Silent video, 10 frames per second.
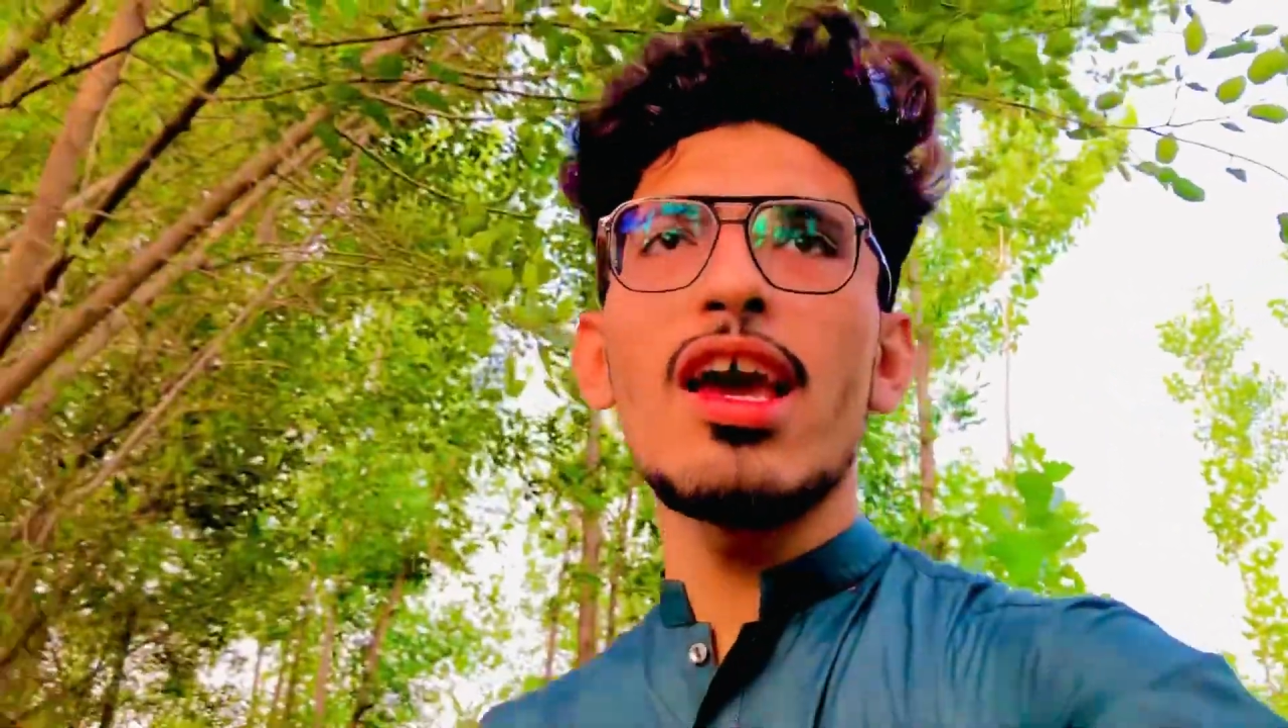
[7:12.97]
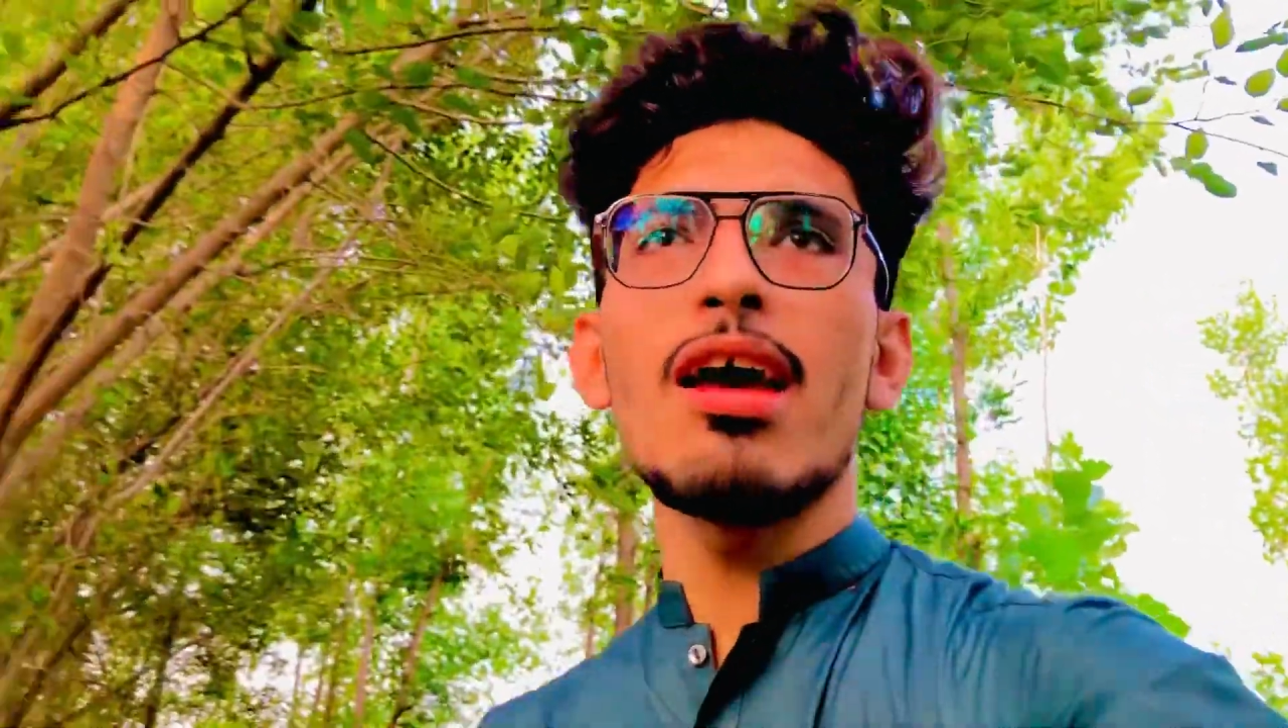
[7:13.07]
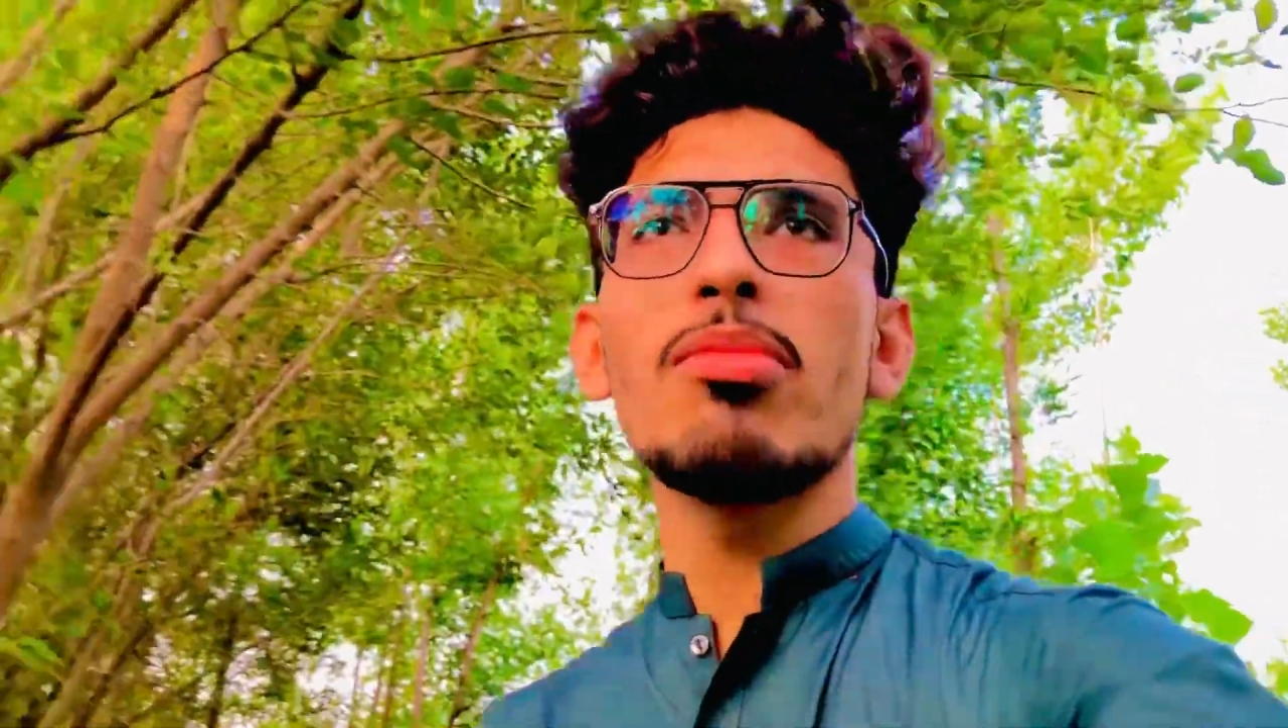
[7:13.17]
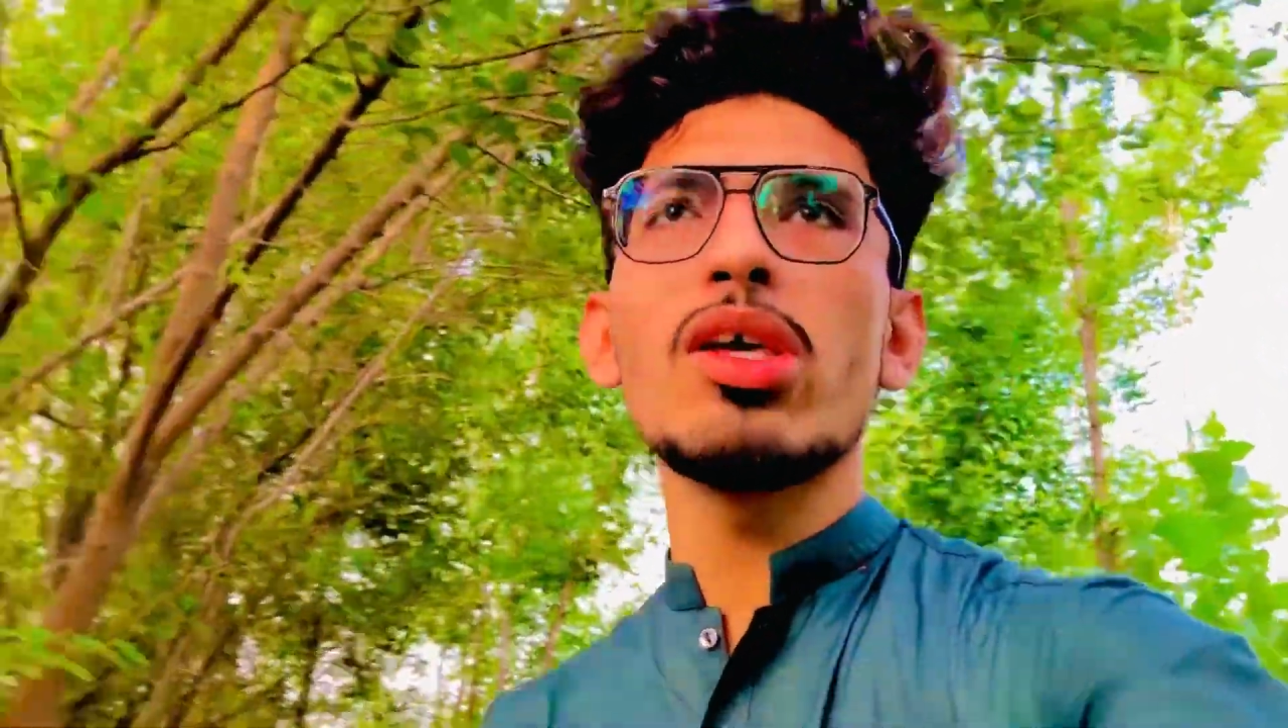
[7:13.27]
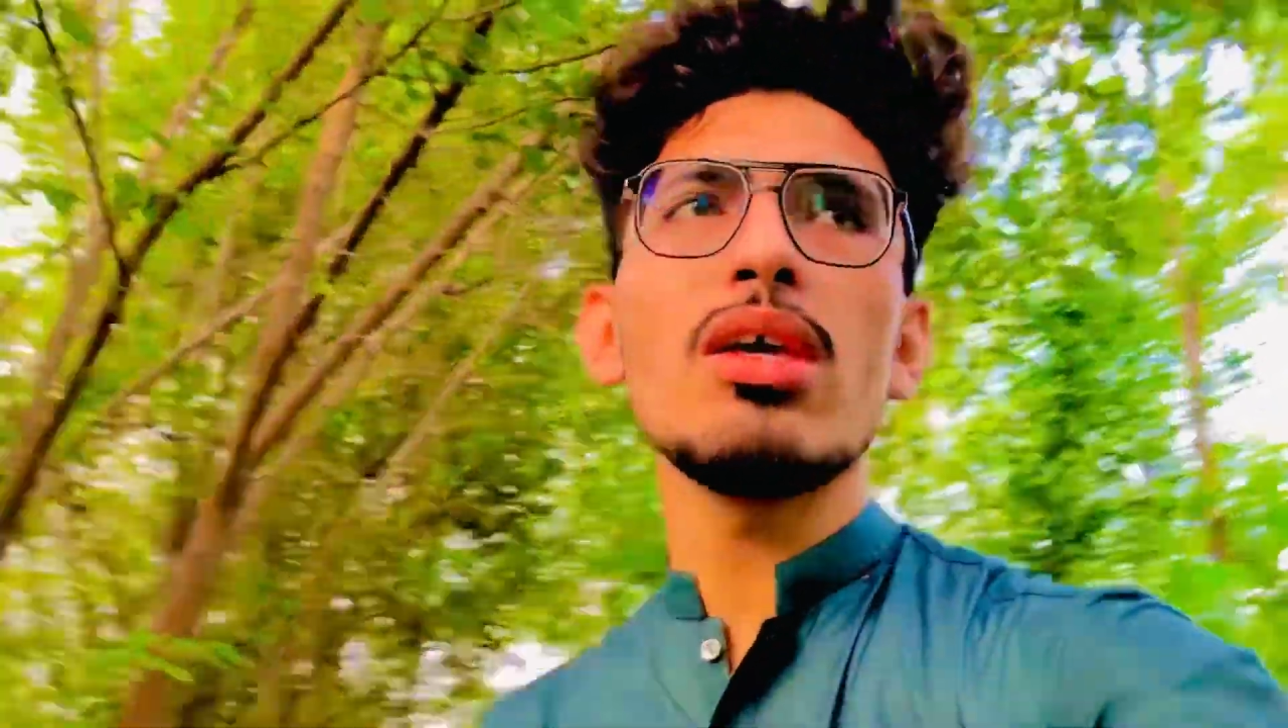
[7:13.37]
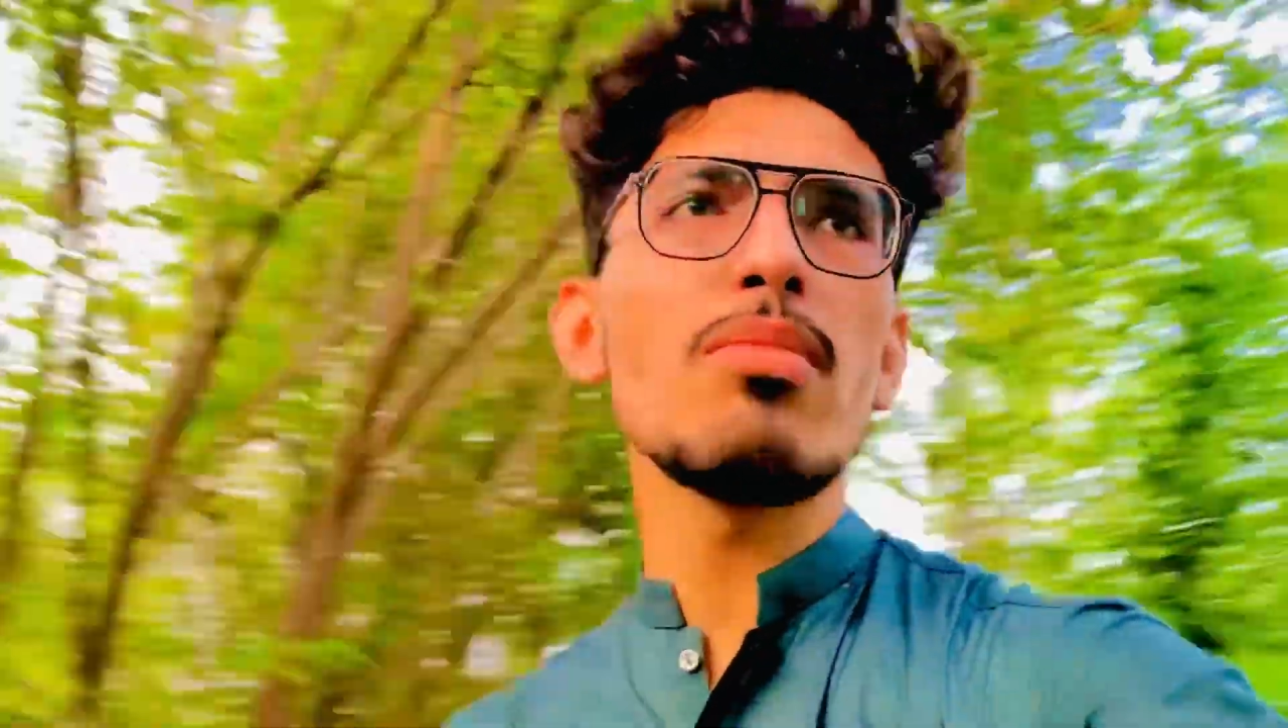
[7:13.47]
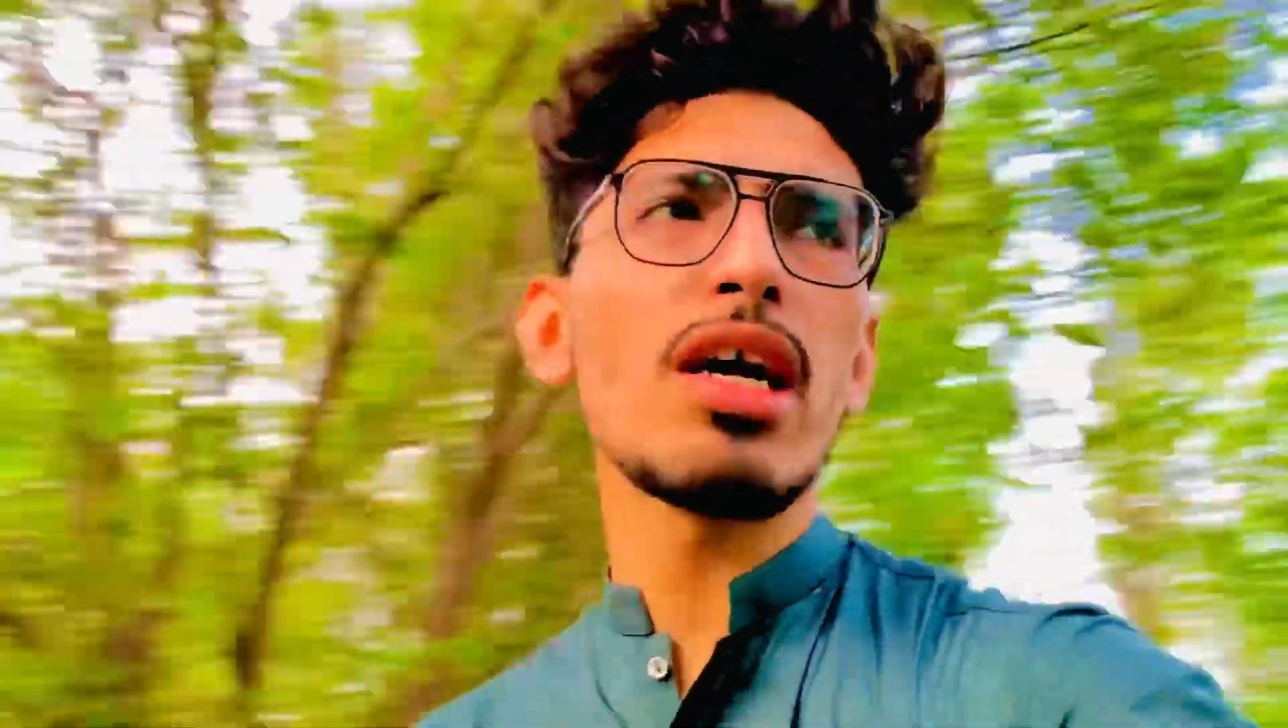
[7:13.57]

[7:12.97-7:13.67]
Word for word: हैं भाई